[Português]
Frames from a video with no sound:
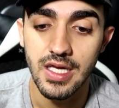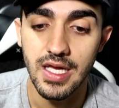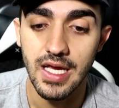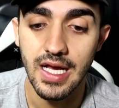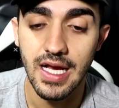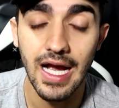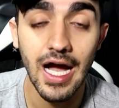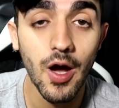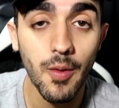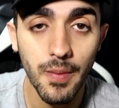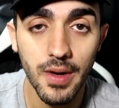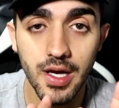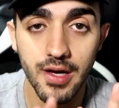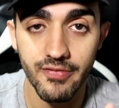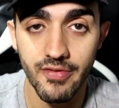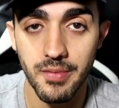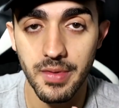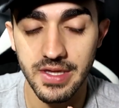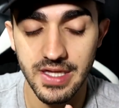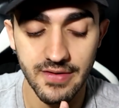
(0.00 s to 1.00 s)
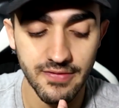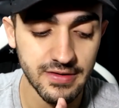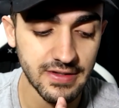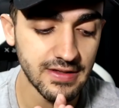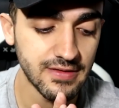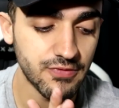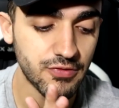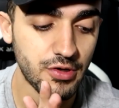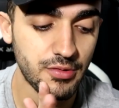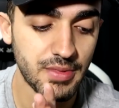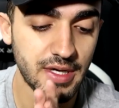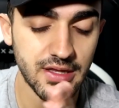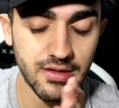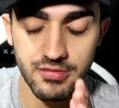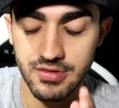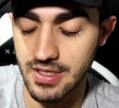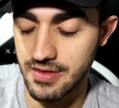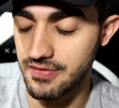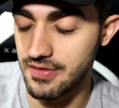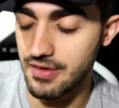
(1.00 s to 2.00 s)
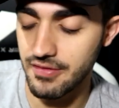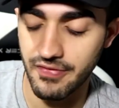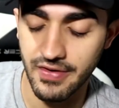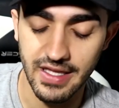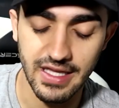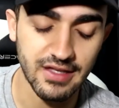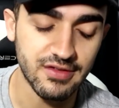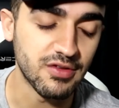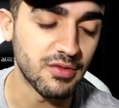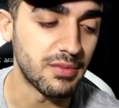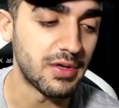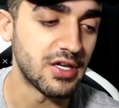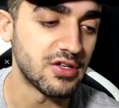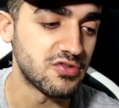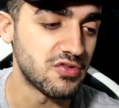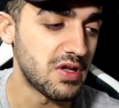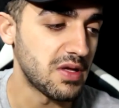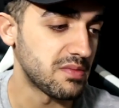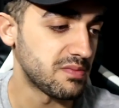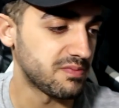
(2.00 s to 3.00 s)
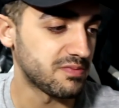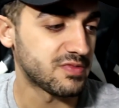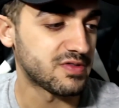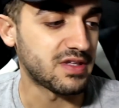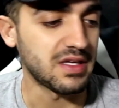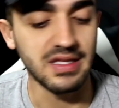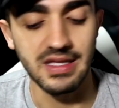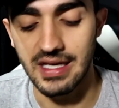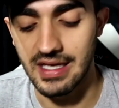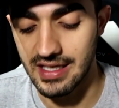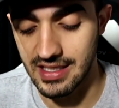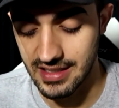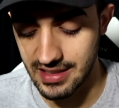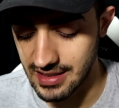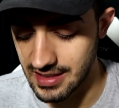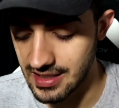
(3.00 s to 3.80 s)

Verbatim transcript: E calma que eu vou manter vocês informados. Eu já venho falar sobre a Julia, sei lá.